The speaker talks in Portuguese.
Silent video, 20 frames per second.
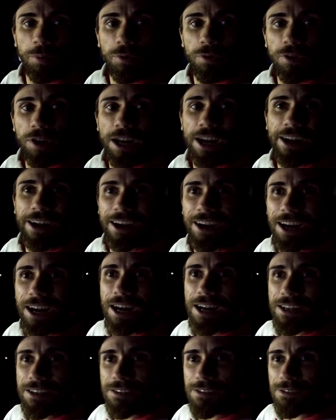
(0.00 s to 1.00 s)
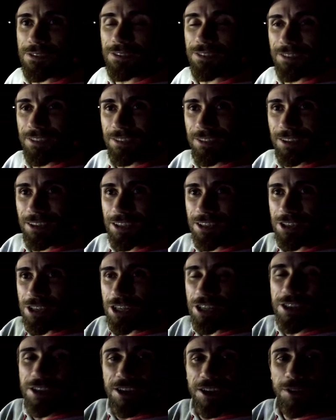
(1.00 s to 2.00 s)
Por acaso, a
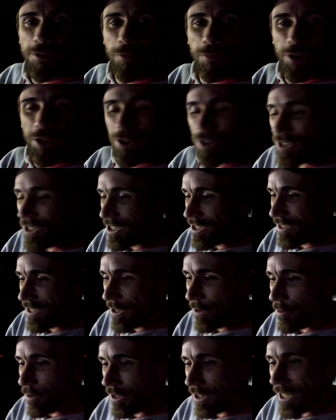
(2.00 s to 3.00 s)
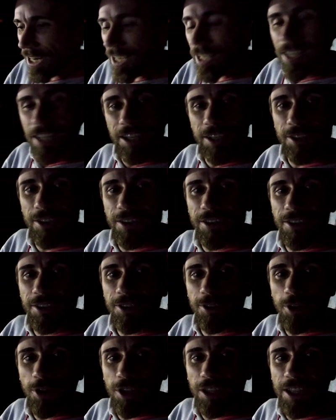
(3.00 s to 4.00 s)
gente combinou de se encontrar aqui
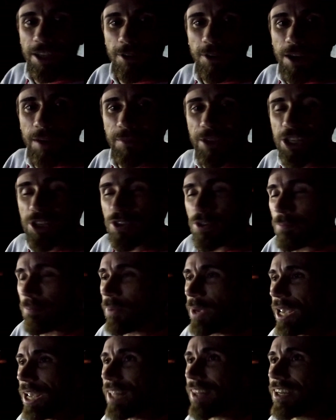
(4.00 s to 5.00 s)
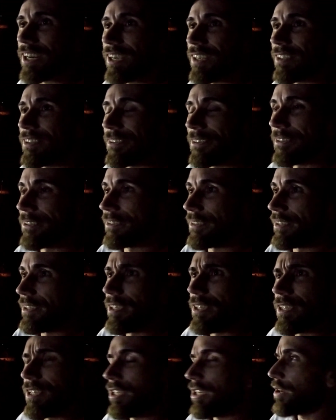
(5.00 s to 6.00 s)
no, no roteiro Caminhos de Pedra.
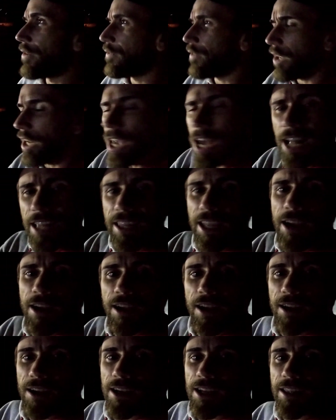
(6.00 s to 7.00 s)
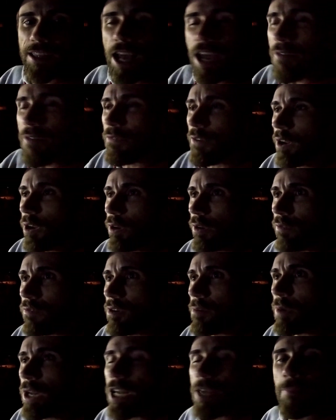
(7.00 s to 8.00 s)
E eu falei, ah tá, a Dai falou,
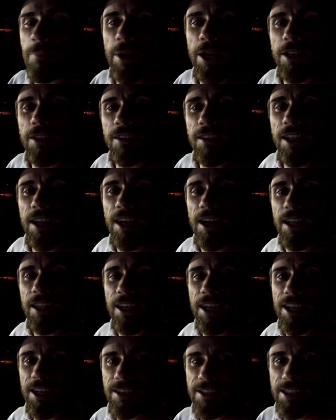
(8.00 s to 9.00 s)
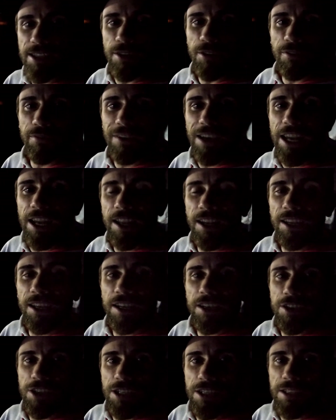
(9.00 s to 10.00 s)
vamos ali perto da, da casa da ovelha
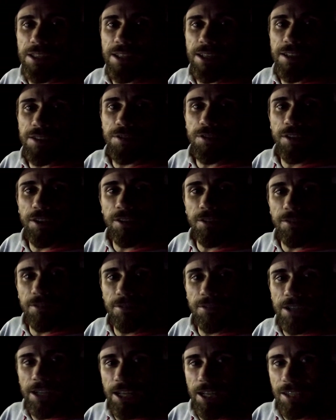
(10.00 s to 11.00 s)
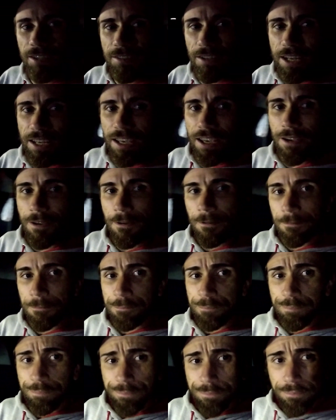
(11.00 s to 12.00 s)
ali, a gente estaciona um canto ali
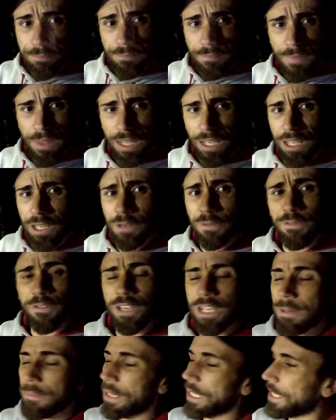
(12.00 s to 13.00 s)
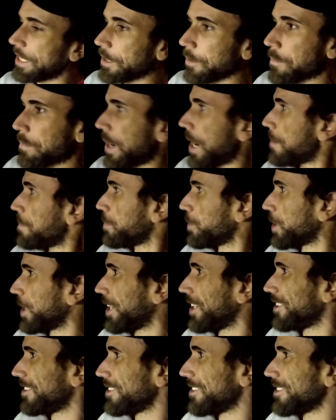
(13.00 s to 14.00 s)
e fica batendo papo,
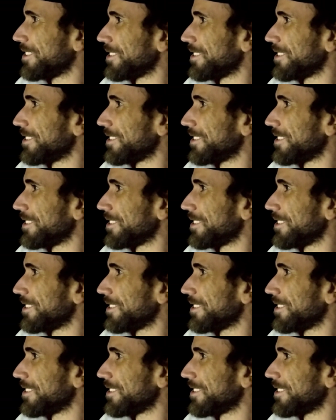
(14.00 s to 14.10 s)
né?